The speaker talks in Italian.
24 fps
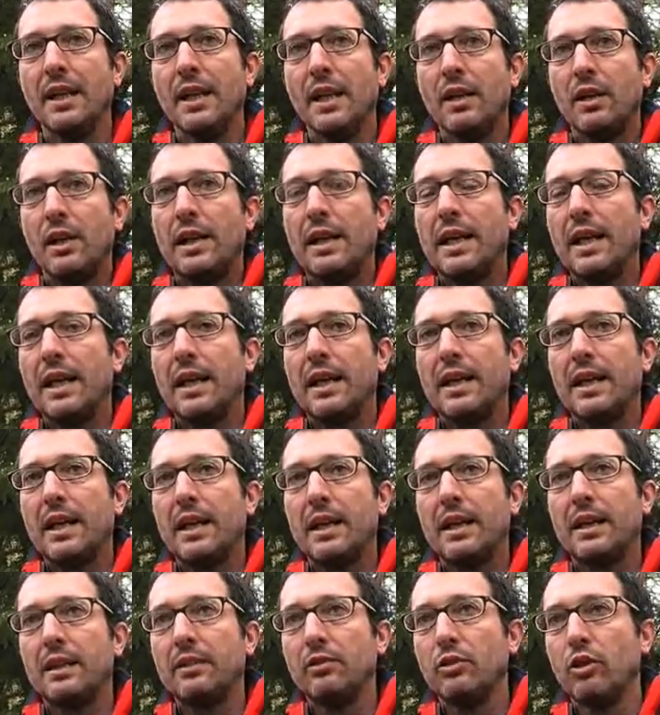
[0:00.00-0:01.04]
Il,
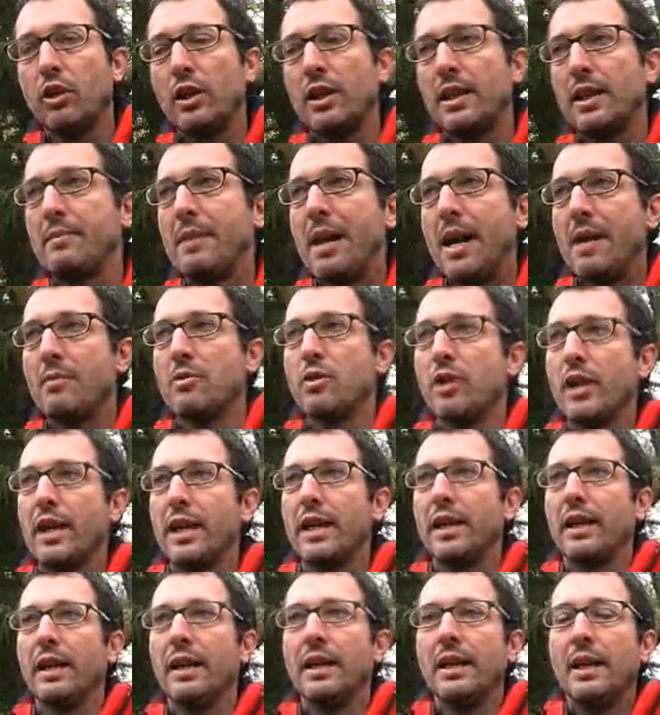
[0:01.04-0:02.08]
la, noi temiamo
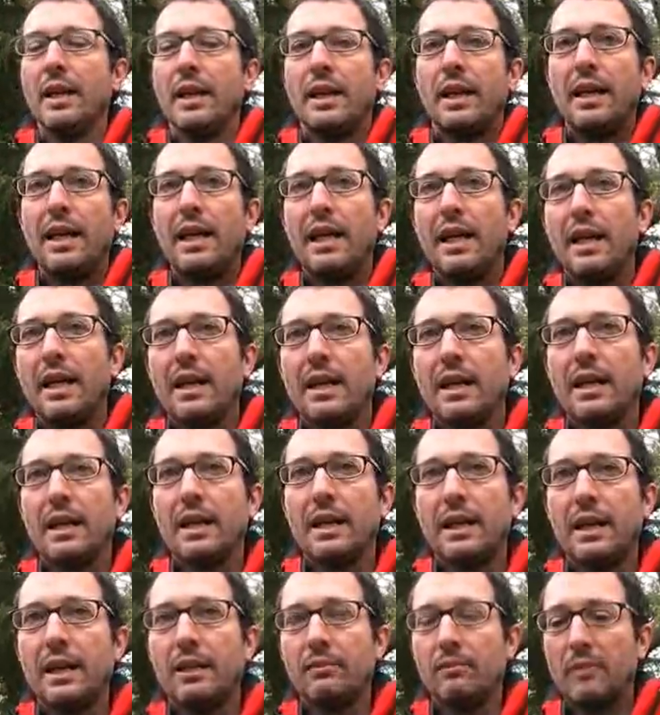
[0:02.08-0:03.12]
che il,
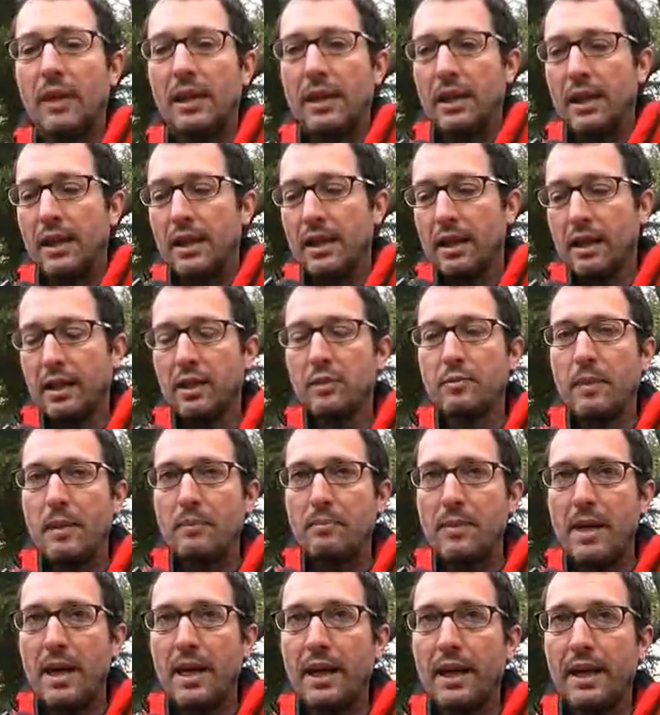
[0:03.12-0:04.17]
il, mm,
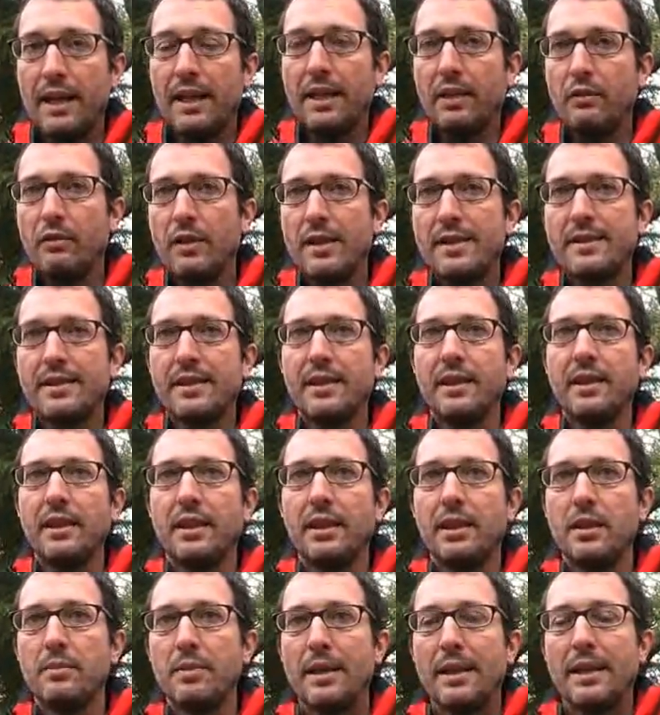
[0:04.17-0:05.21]
risparmare questi
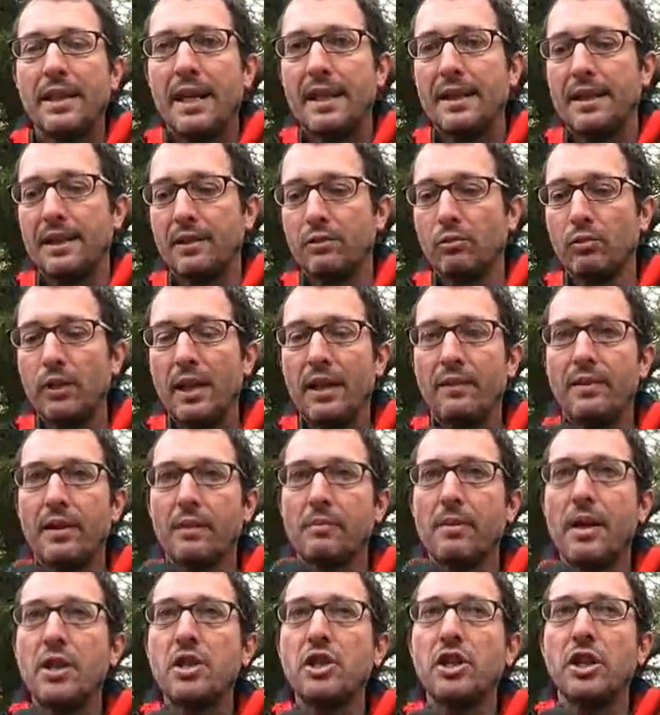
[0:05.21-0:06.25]
dipendenti sulle
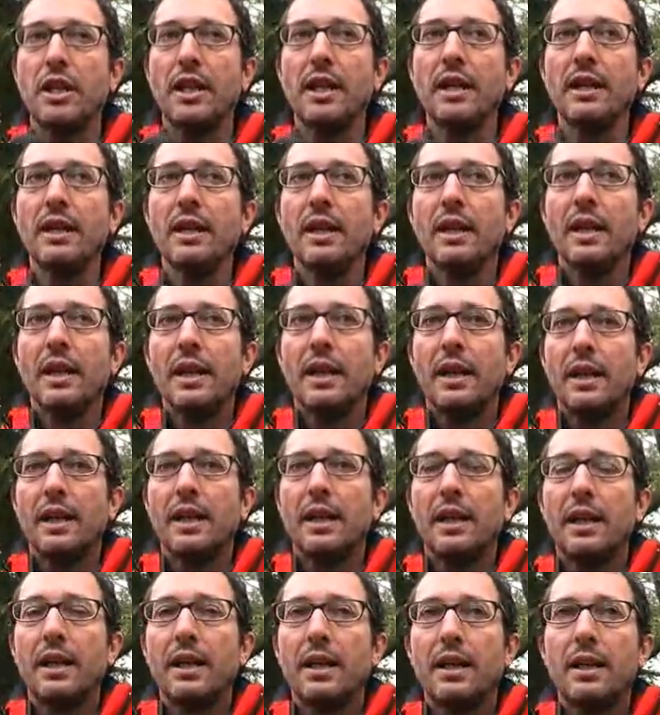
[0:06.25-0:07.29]
farmacie
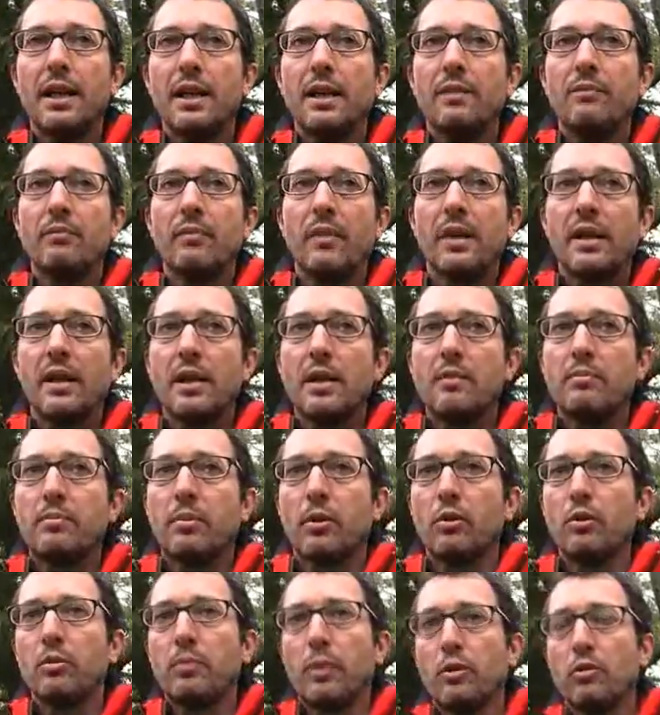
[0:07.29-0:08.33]
eh, ehm,
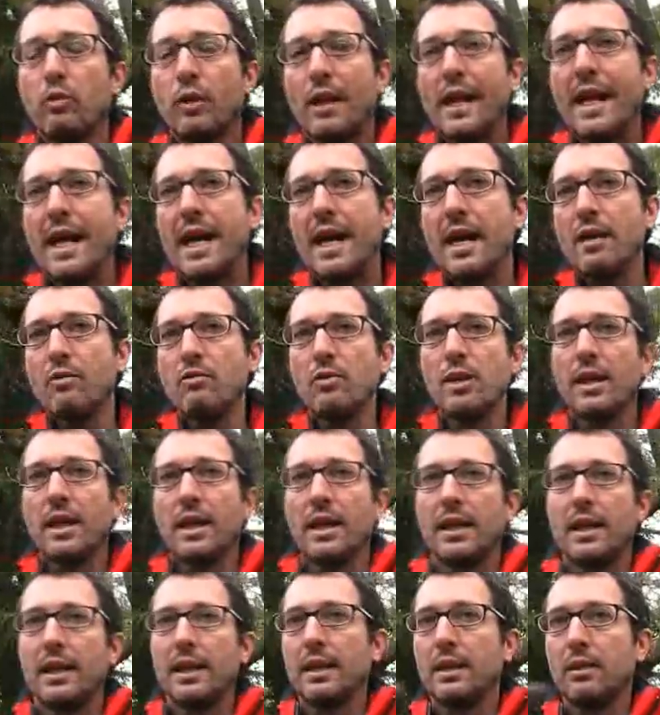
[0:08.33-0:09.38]
produrrà un,
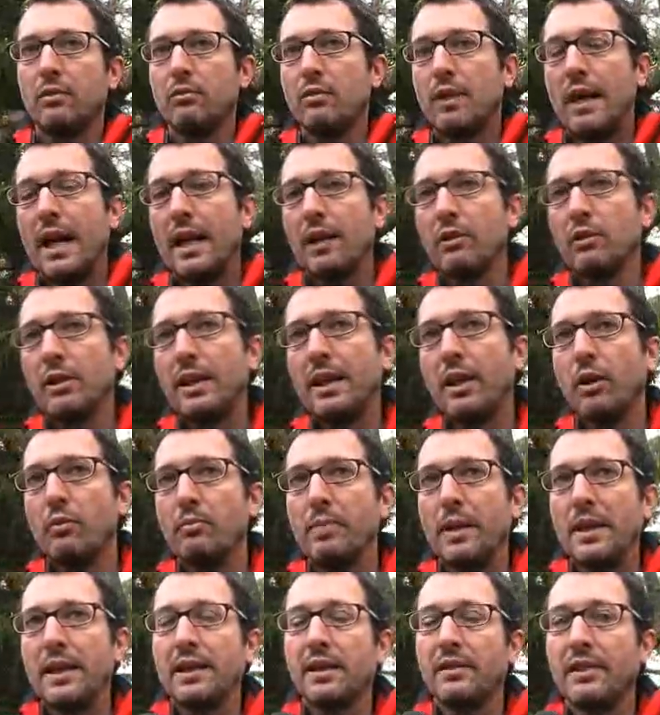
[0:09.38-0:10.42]
eh, un, calo di
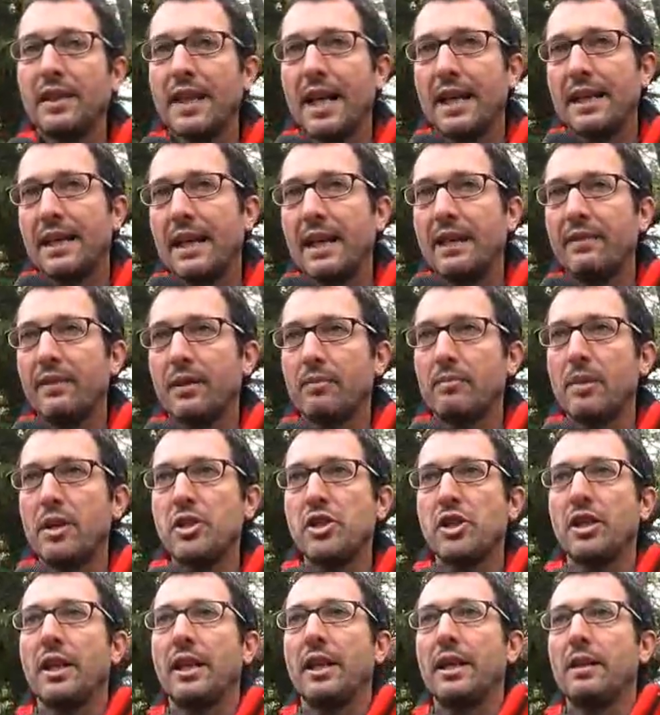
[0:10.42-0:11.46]
competitività delle
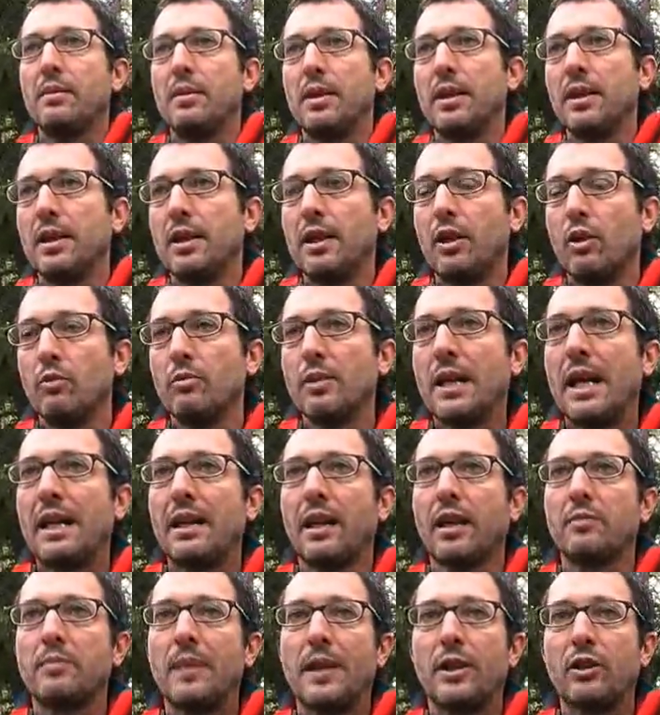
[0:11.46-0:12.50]
farmacie eh, comunali
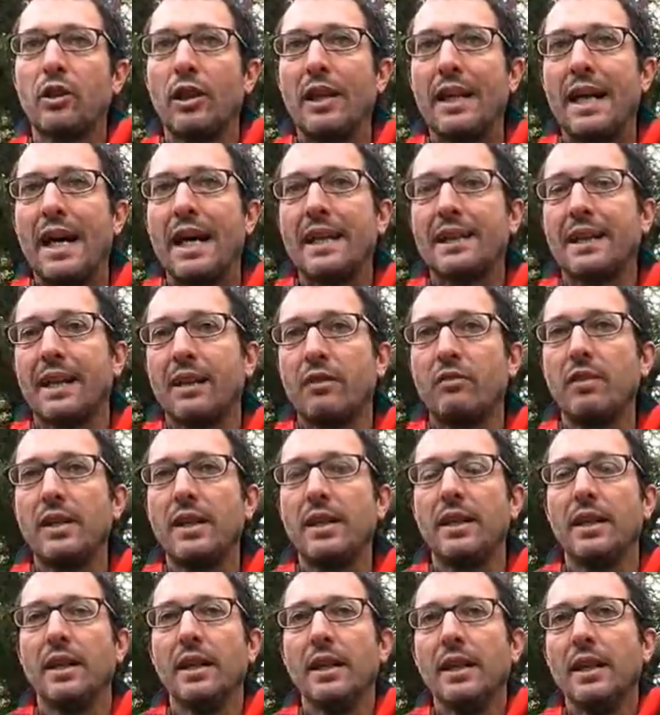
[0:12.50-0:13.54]
rispetto alle altre e
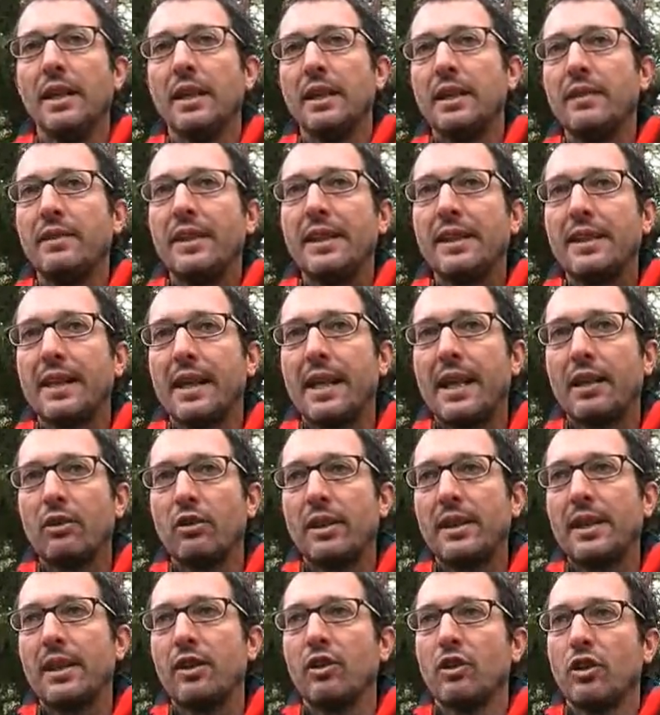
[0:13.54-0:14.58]
quindi diventeranno
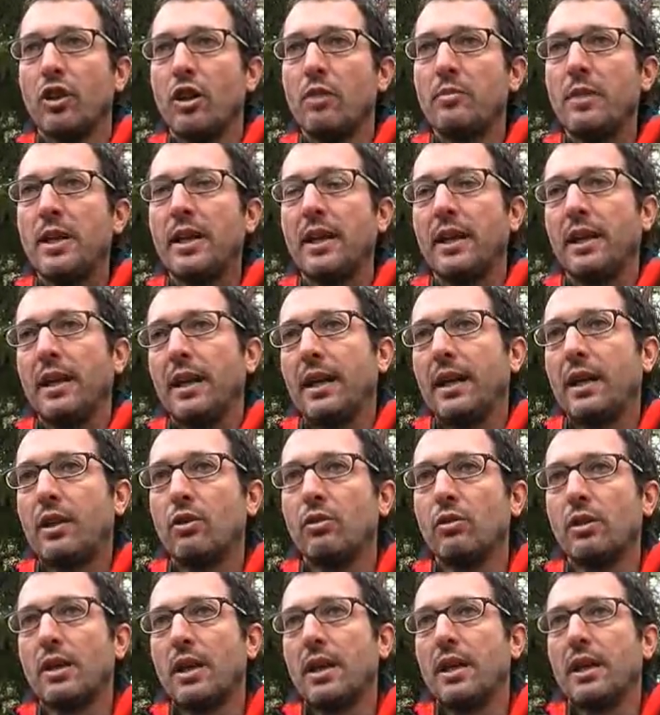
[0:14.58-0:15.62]
antieconomiche
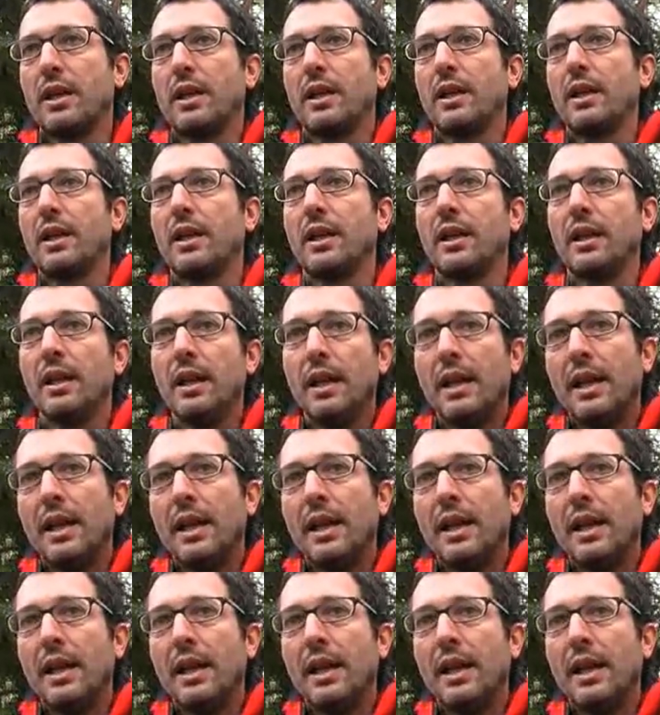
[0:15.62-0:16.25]
con eh,